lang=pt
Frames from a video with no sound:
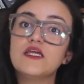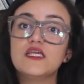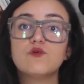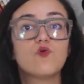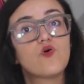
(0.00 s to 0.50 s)

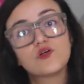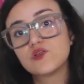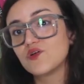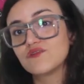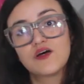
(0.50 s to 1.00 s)
e o
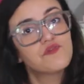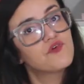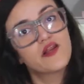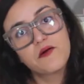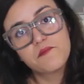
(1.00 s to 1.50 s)
outro eu não
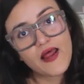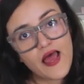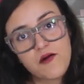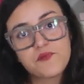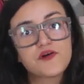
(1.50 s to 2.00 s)
vou
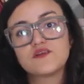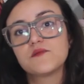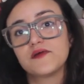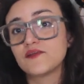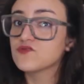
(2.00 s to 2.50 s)
lembrar, porque eu
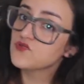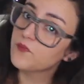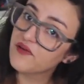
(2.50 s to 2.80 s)
também não sou